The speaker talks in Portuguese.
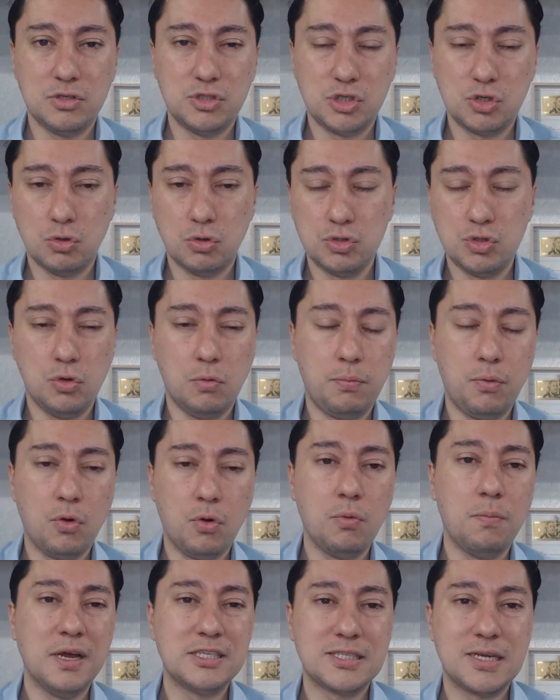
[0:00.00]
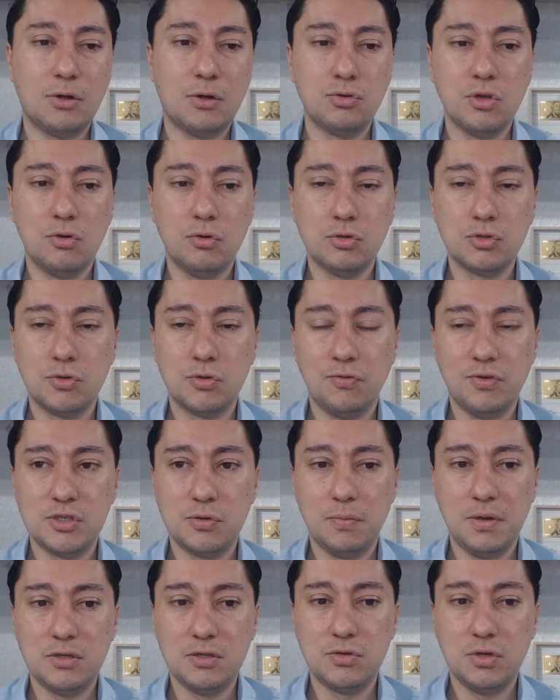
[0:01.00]
A gente continua um pouco mais cauteloso com
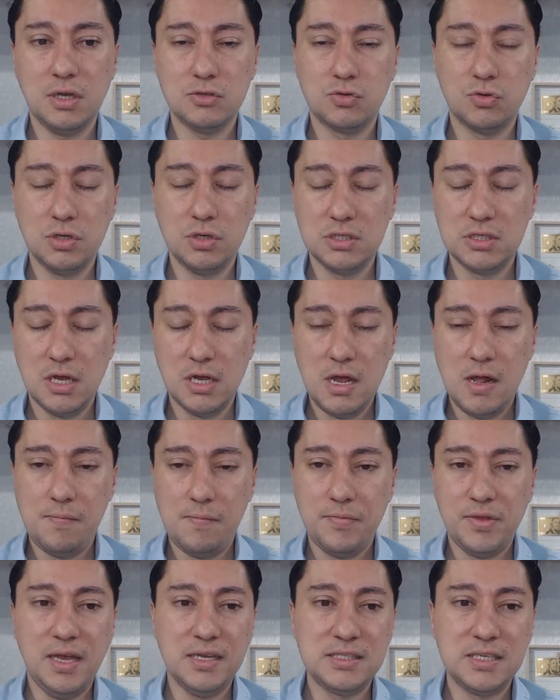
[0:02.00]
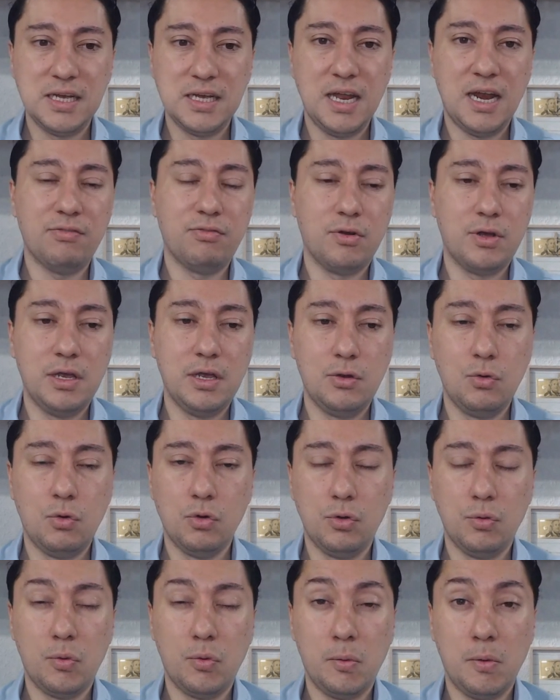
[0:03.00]
investimentos em ações, e esse gráfico aqui do
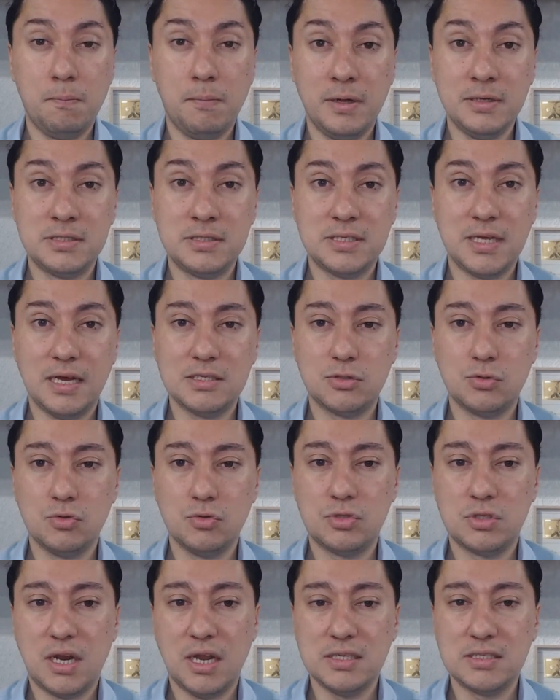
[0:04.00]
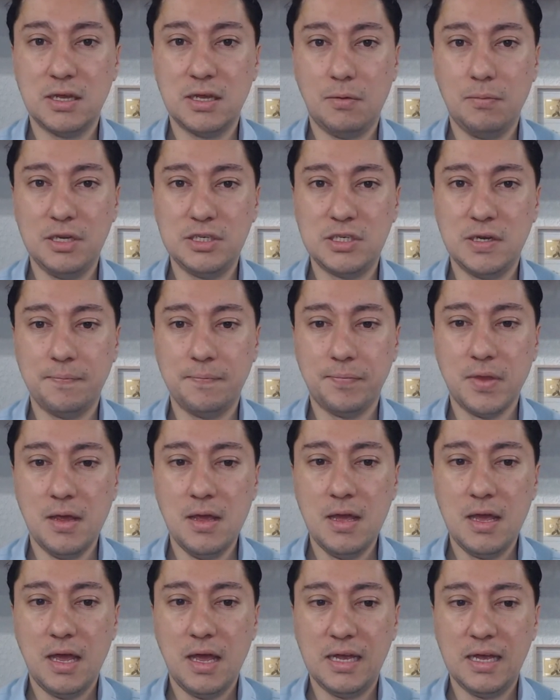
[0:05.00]
Goldman Sachs nos traz realmente
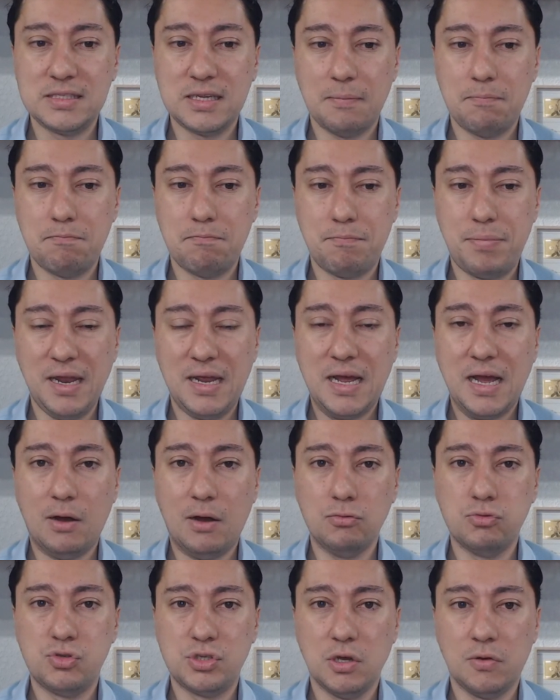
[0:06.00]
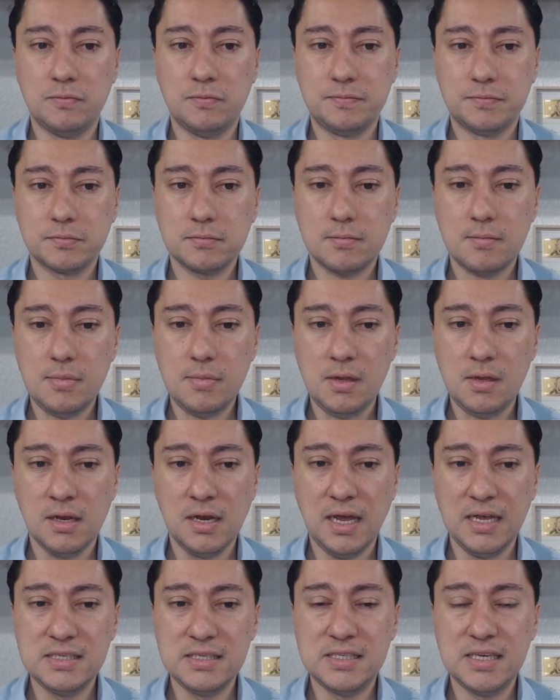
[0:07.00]
essa precaução,
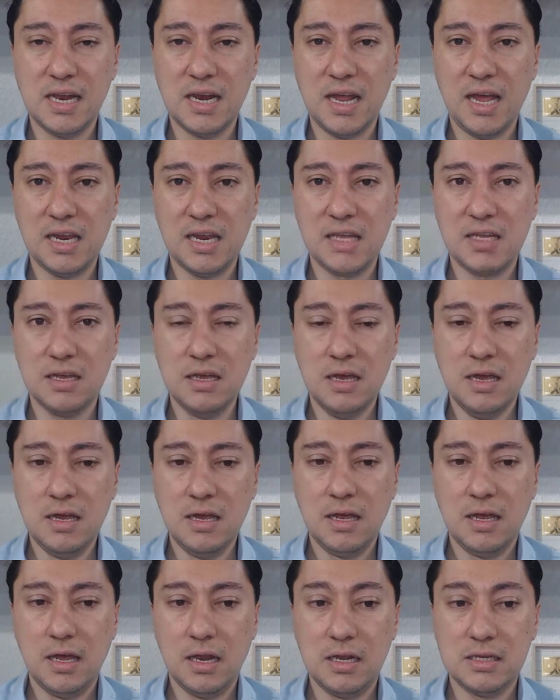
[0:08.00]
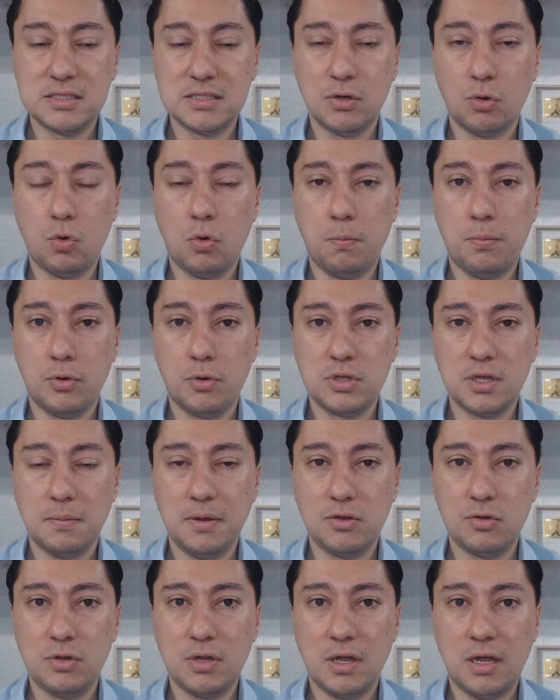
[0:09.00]
né, esse alerta em relação ao
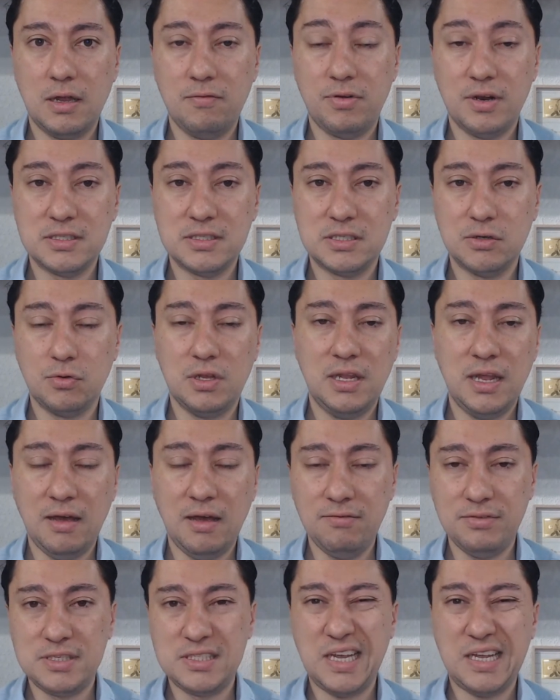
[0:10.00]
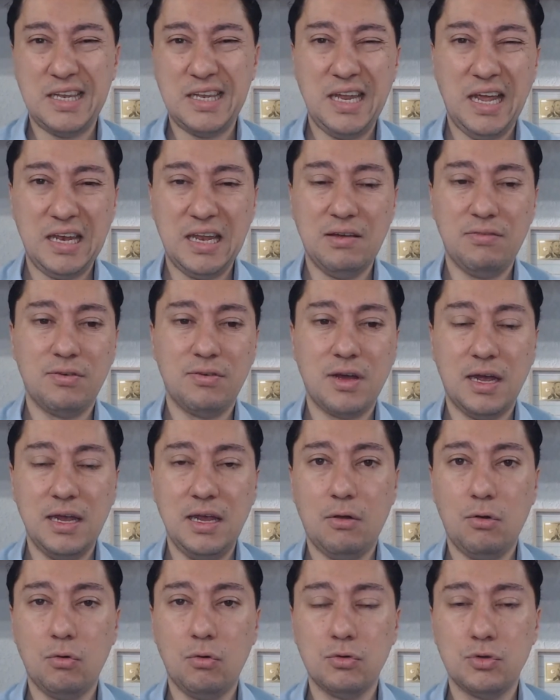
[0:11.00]
comportamento da inflação, que deve ceder, deve
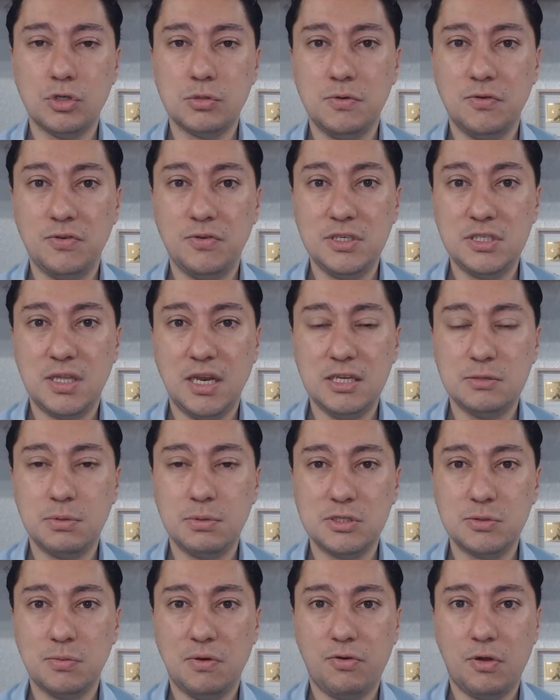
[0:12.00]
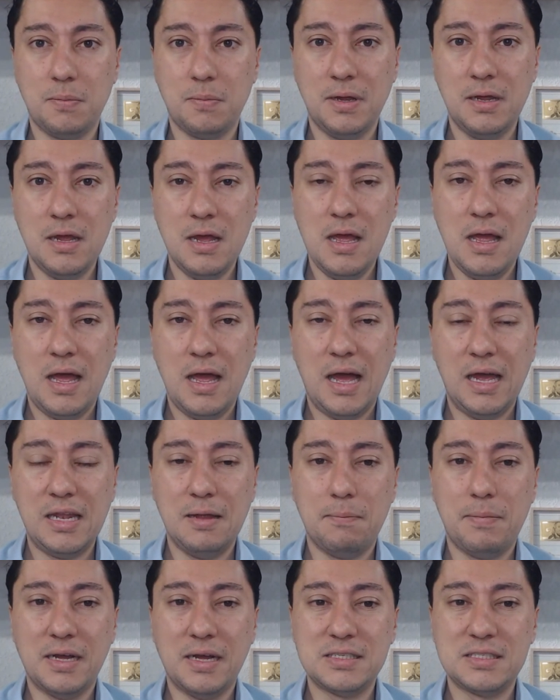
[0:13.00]
cair ao longo de 2023, mas de uma forma
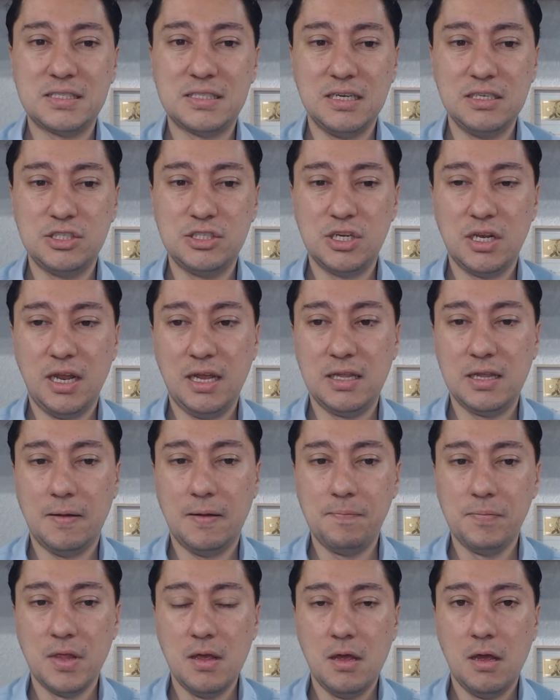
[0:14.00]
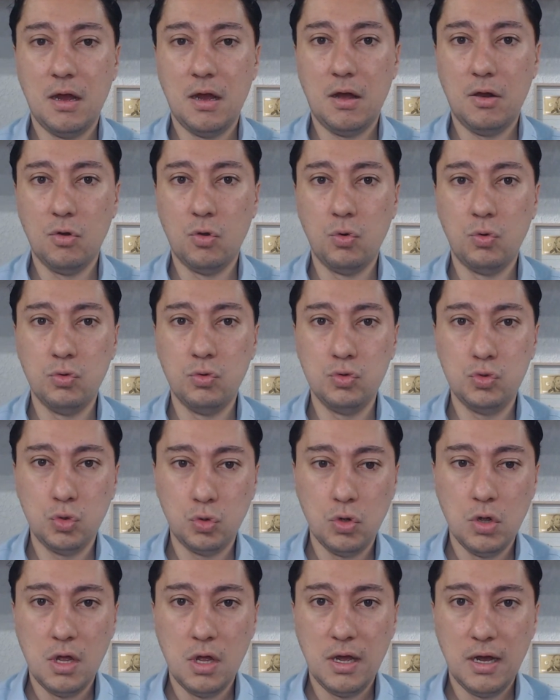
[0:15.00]
ainda bastante lenta ao longo
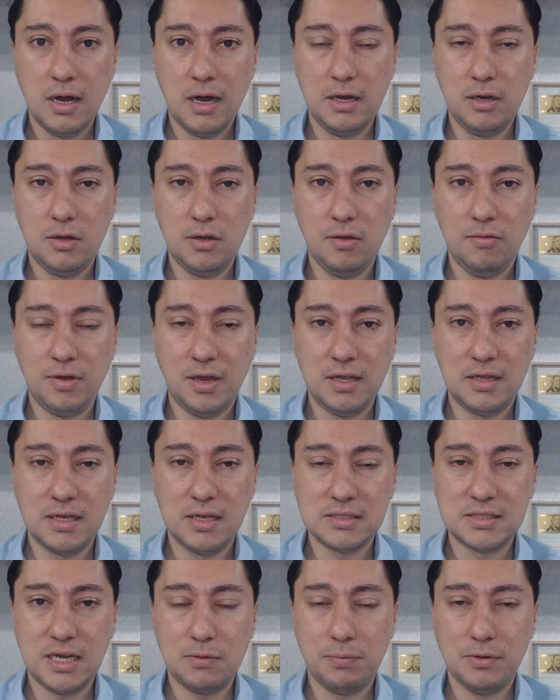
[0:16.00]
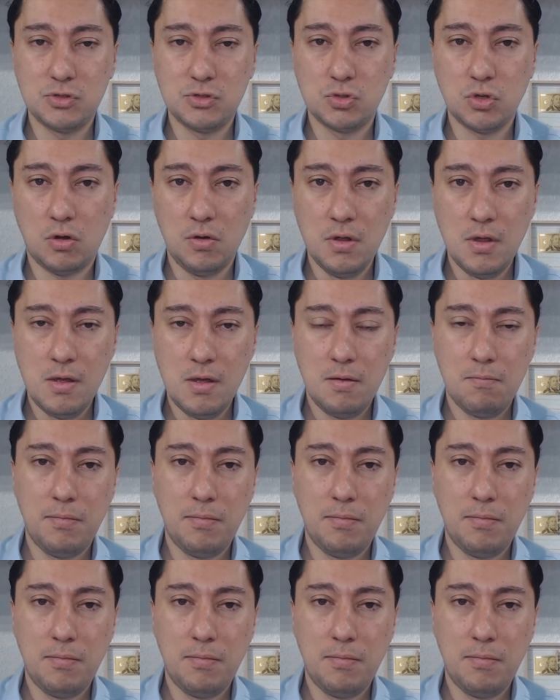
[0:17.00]
do ano que vem. Tá certo, pessoal?